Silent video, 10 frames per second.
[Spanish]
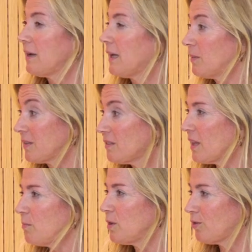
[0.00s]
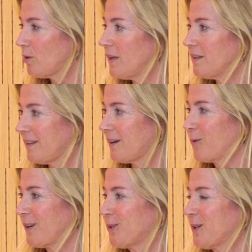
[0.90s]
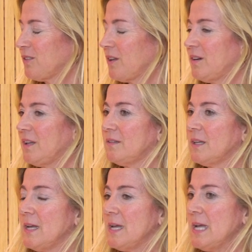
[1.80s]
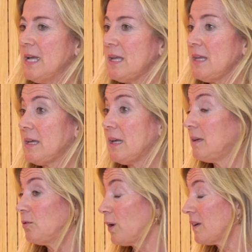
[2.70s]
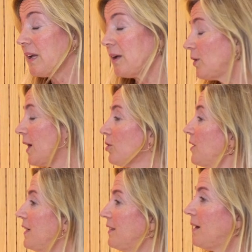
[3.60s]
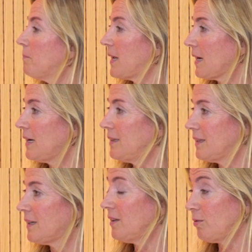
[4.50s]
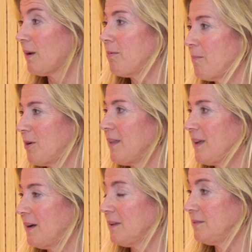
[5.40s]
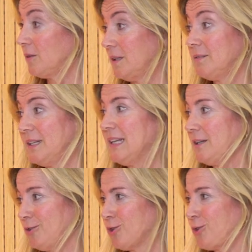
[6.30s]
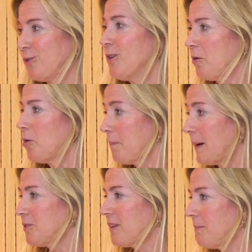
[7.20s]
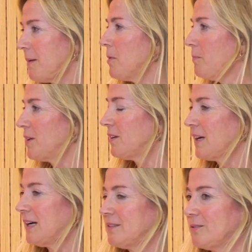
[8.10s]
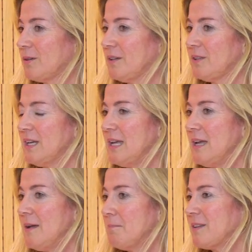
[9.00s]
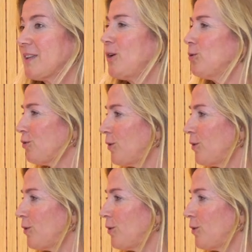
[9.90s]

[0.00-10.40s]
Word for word: que además están muy solas en algunas ocasiones y que en su casa la única cosa que tienen para calentarse es una bombona de gas. Entonces, nosotros compramos también bombonas de gas. Entonces, más que luz,